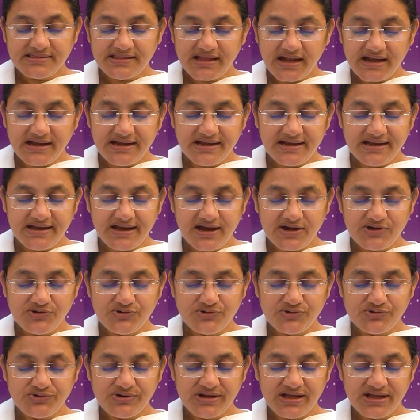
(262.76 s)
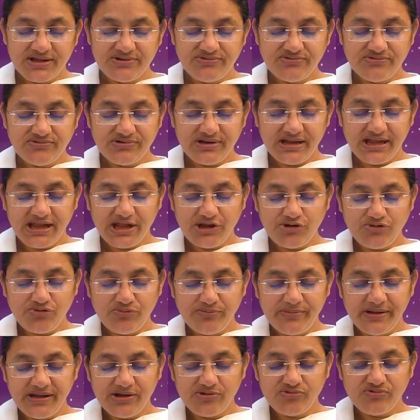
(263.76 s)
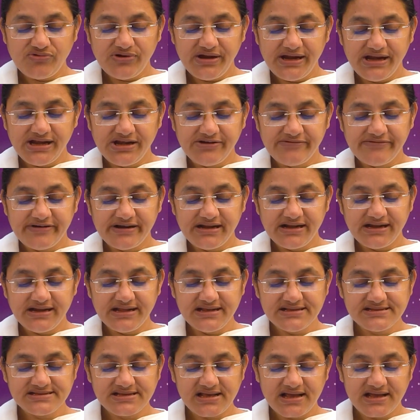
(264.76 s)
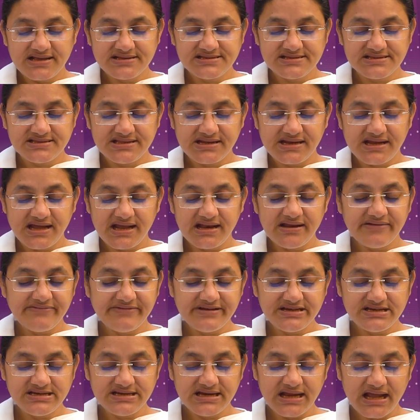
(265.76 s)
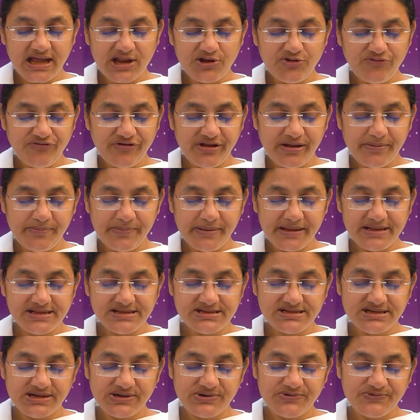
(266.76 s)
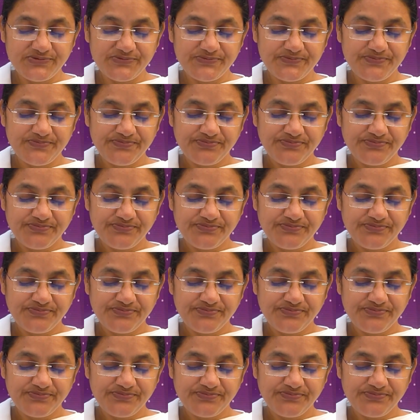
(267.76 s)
తండ్రి అంటున్నారు నేను మీకు ఇటువంటి శాస్త్రాల విషయాలు వినిపించను